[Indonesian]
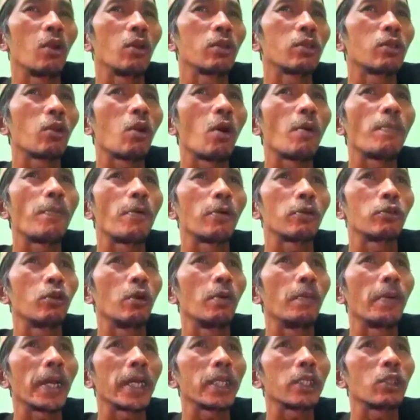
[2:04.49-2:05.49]
Kalau teropong
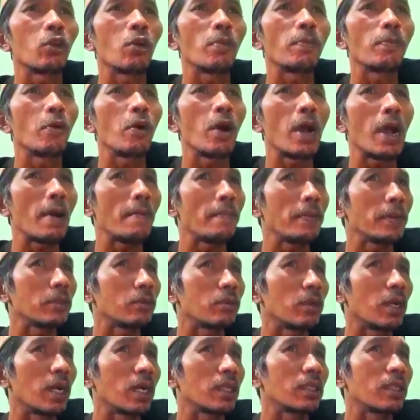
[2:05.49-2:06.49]
juga pakai teropong apa
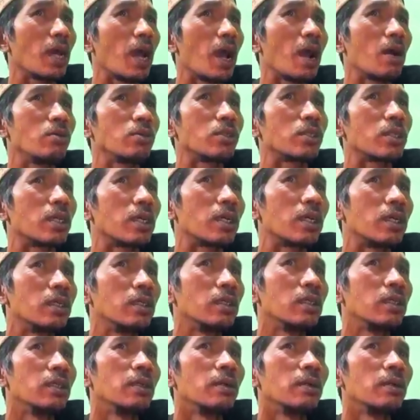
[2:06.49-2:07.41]
juga nggak tahu saya.